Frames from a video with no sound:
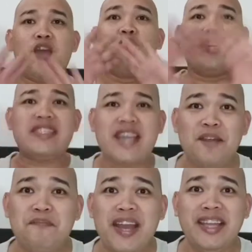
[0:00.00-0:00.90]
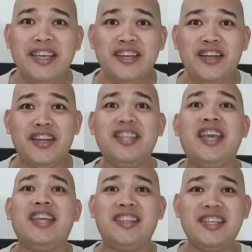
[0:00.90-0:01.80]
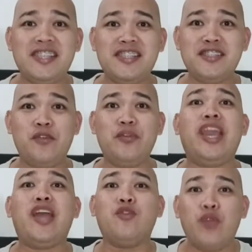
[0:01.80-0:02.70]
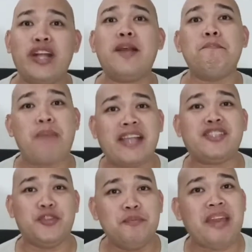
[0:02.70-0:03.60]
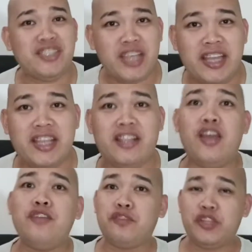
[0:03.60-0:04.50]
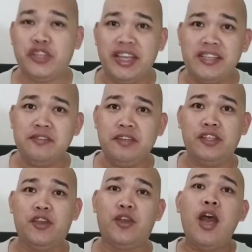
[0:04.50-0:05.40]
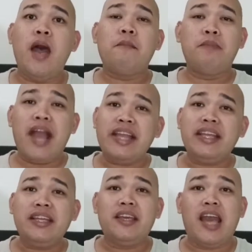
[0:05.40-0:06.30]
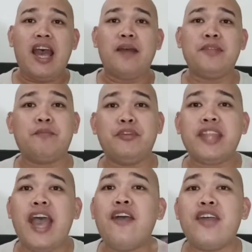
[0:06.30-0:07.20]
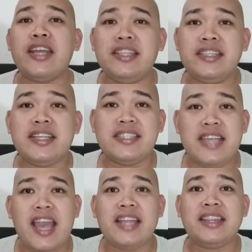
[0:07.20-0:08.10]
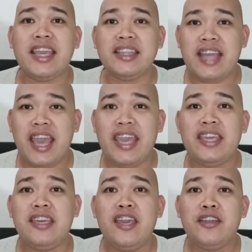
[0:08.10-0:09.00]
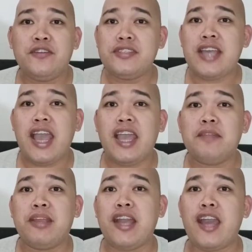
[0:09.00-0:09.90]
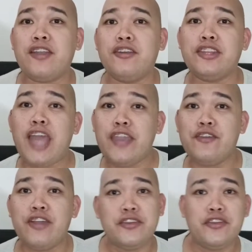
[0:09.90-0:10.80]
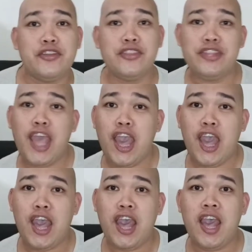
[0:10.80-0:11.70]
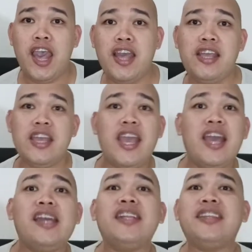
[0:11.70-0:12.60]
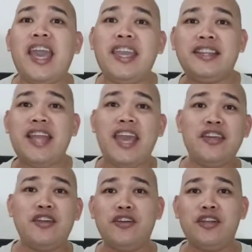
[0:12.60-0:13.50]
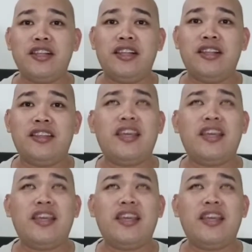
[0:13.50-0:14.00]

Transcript: What's up mga Leon? This is Noe and welcome back to my channel. For today's video, bali um, nagpunta ako kanina sa Taytay kung saan magkakaroon tayo ngayon ng Taytay Hall.